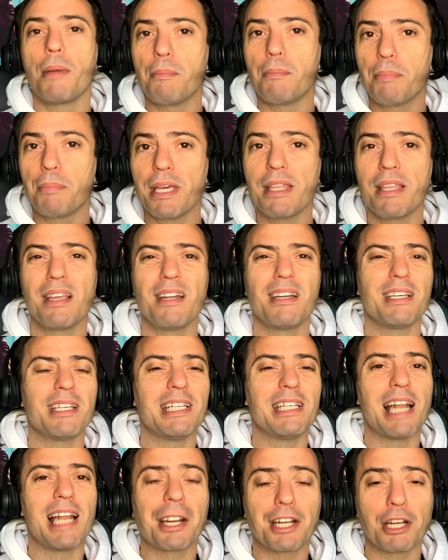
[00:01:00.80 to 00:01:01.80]
piden
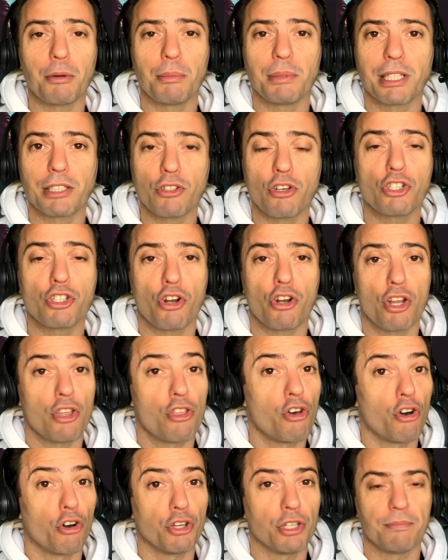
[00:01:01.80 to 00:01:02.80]
y la recomendación que yo les
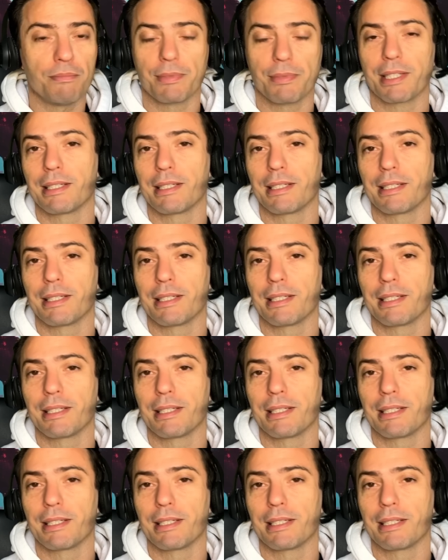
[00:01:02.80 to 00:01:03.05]
doy,